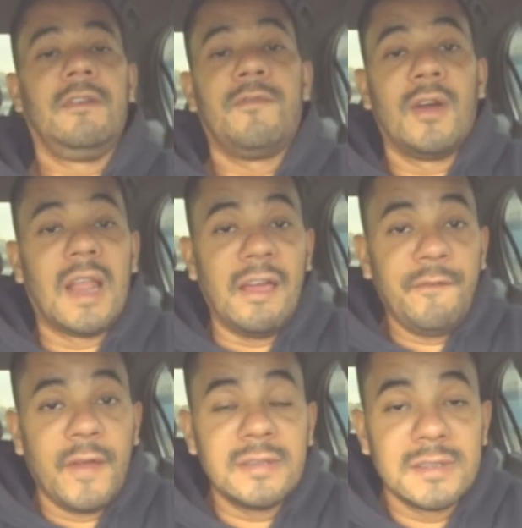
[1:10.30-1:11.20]
E foi lá e
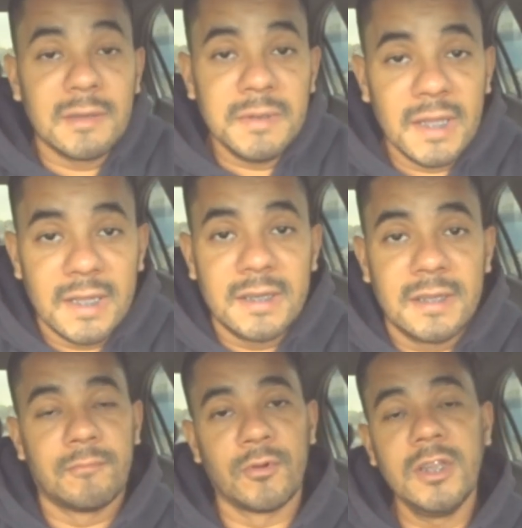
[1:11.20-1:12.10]
fez o exame
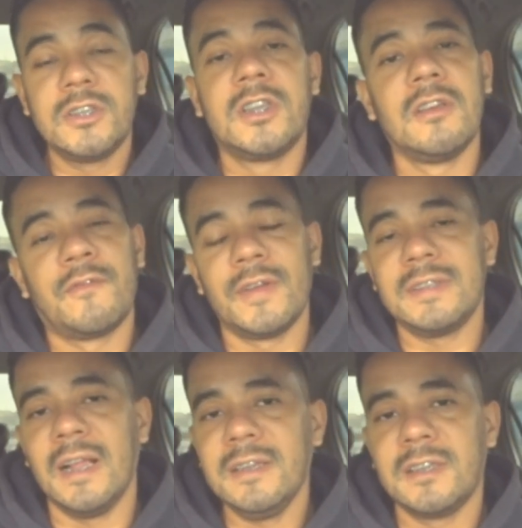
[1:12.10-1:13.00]
dele. Bonitinho,
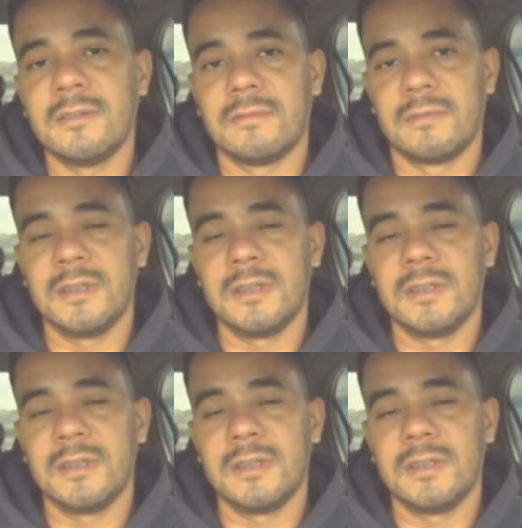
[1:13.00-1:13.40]
fez certinho.